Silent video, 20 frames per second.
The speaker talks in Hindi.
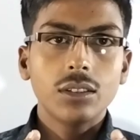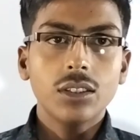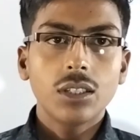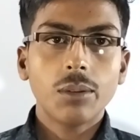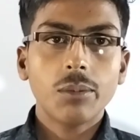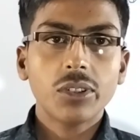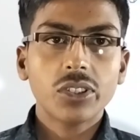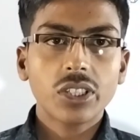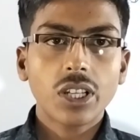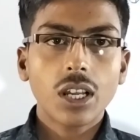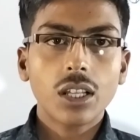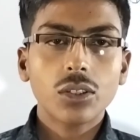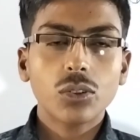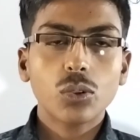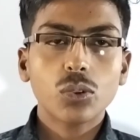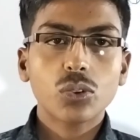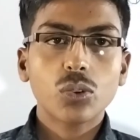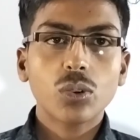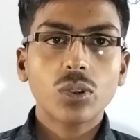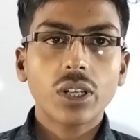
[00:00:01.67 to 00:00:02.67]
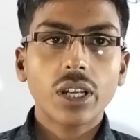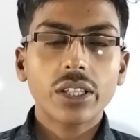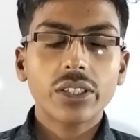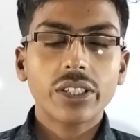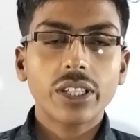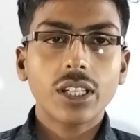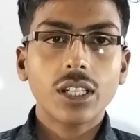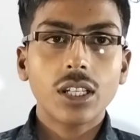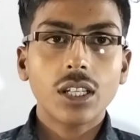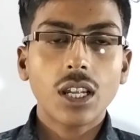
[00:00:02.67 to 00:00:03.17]
नमस्कार दोस्तों
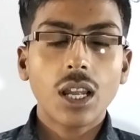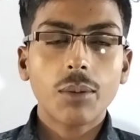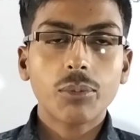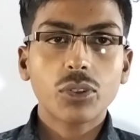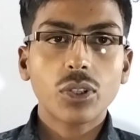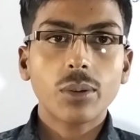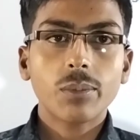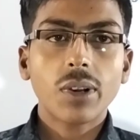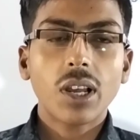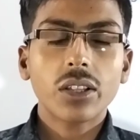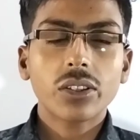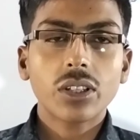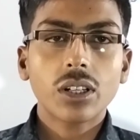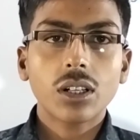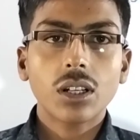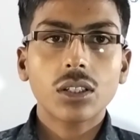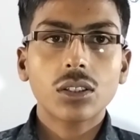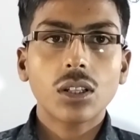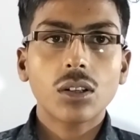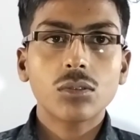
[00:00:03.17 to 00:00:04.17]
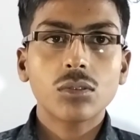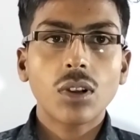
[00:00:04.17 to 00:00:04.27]
कैसे हैं आप सब आशा करता